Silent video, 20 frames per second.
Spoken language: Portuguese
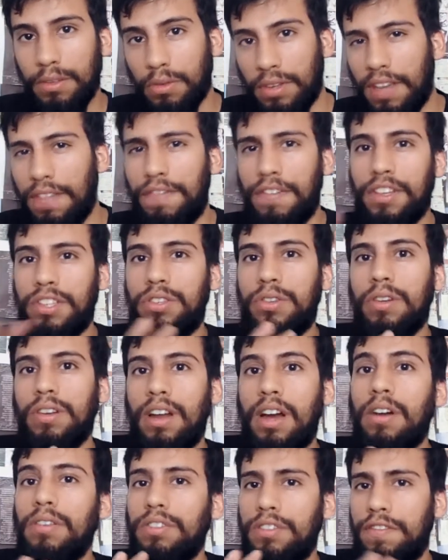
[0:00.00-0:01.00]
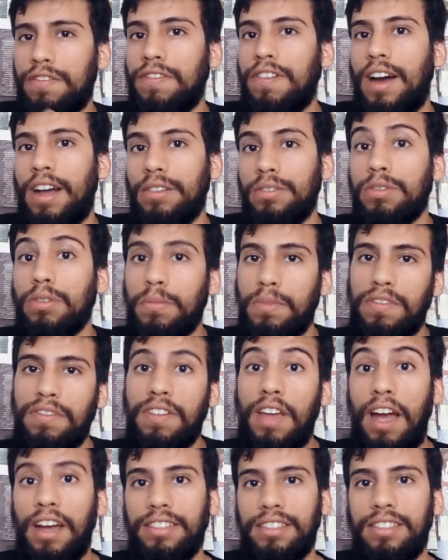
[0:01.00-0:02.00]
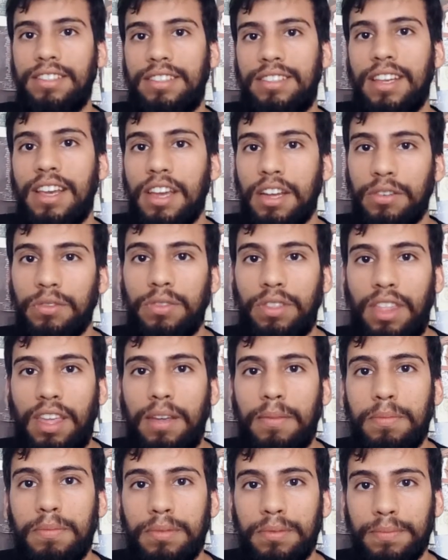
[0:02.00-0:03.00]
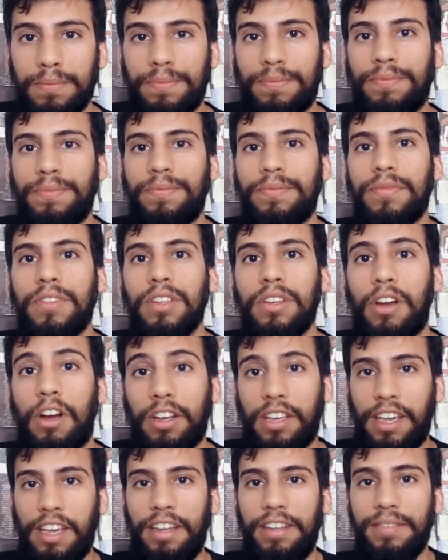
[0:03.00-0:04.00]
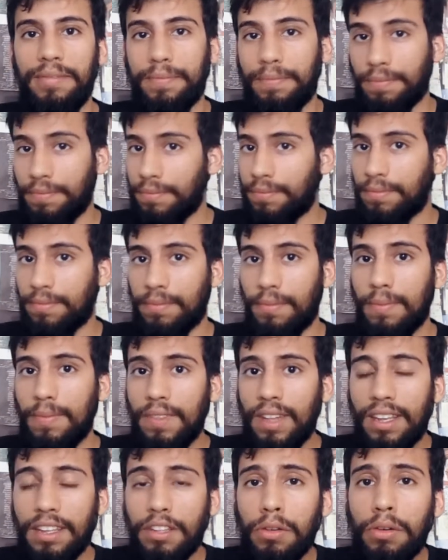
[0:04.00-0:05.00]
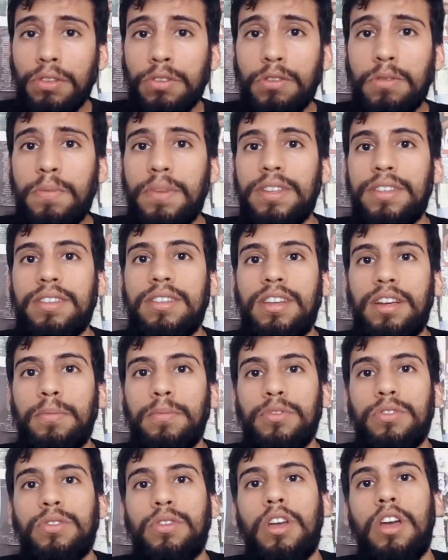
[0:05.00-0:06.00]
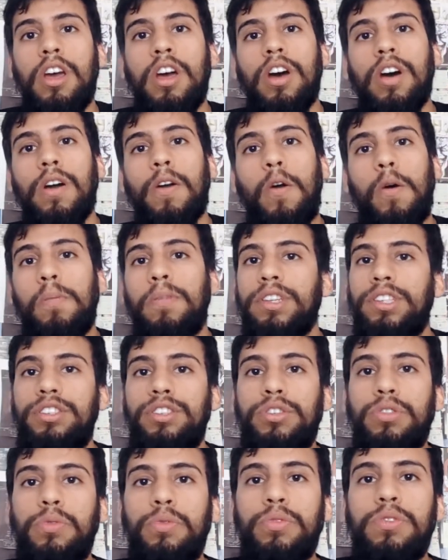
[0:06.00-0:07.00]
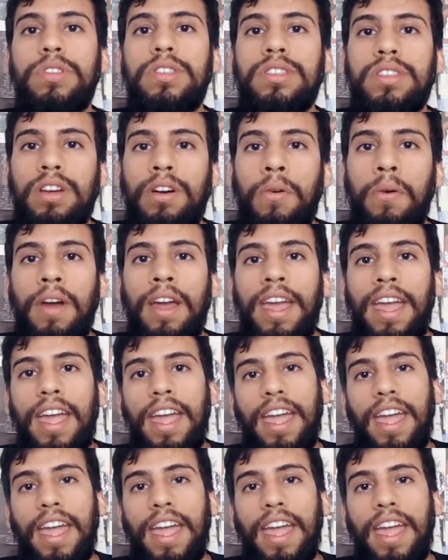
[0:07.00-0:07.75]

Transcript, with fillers: do que ficcional de fato sobre viagens no tempo. Ok, então nós começamos com uma discussão